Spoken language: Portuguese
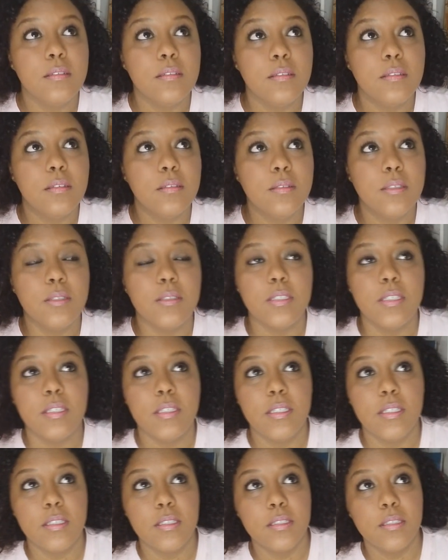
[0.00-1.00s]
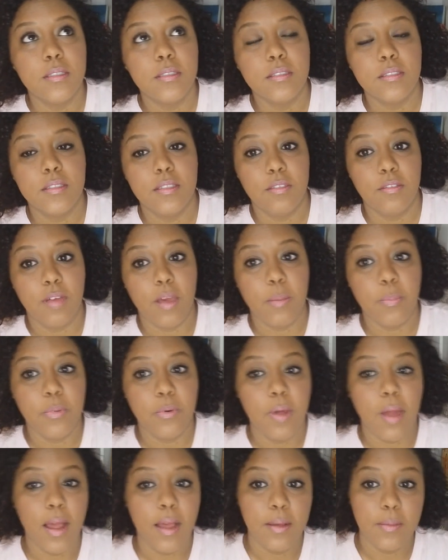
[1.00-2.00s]
Não tenho certeza se vai
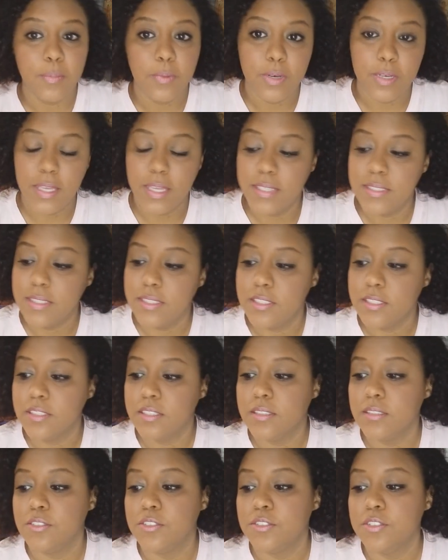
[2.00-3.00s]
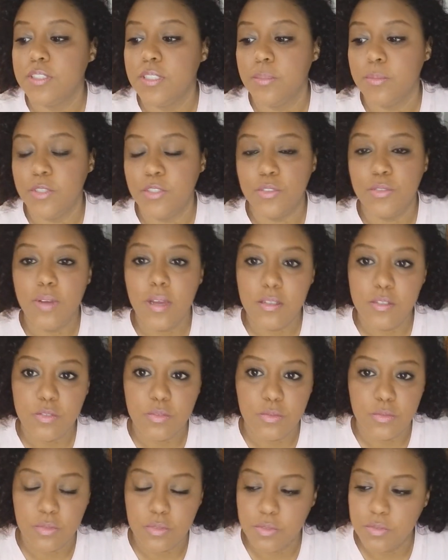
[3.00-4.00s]
pro ar, porque esse é justamente o
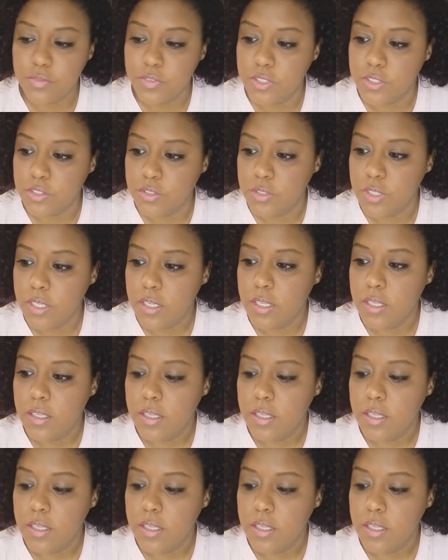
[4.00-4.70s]
assunto do vídeo.